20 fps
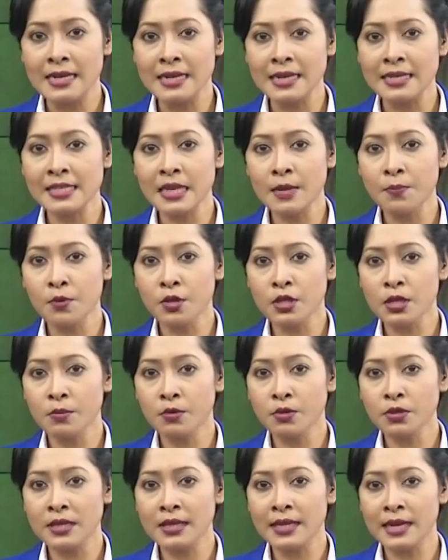নিজের
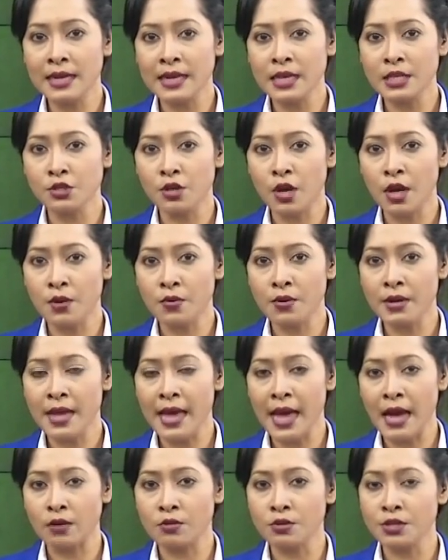প্রতিবন্ধিতাকে জয় করে
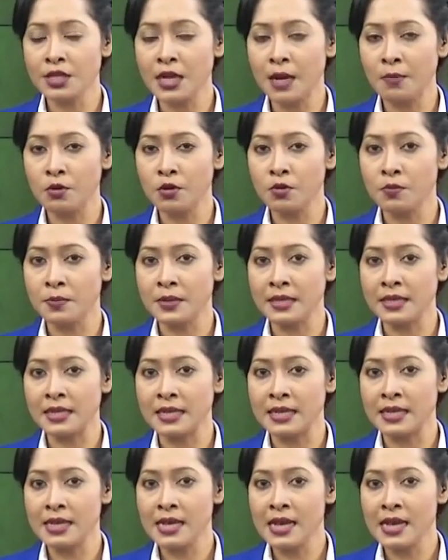এখন স্বাবলম্বী তিনি